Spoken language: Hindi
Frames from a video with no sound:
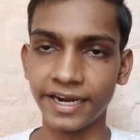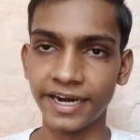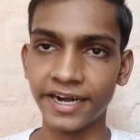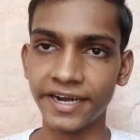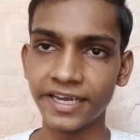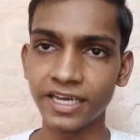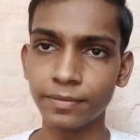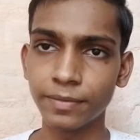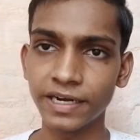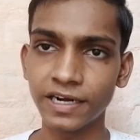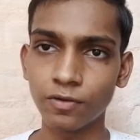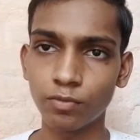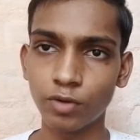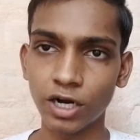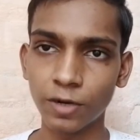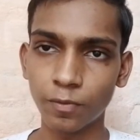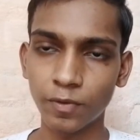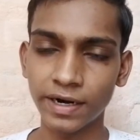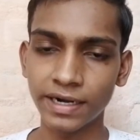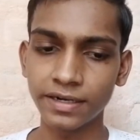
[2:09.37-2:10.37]
एडीए
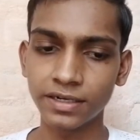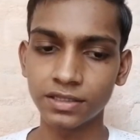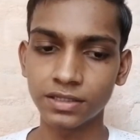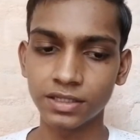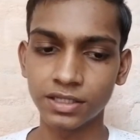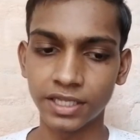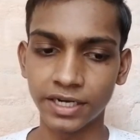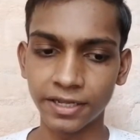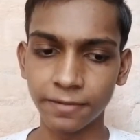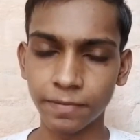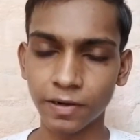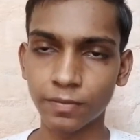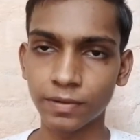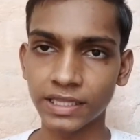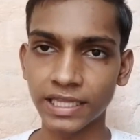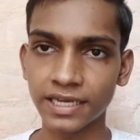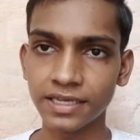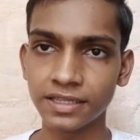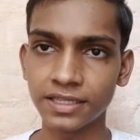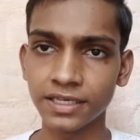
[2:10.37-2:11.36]
मैंने थ्री पर
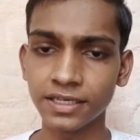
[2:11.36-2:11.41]
बताई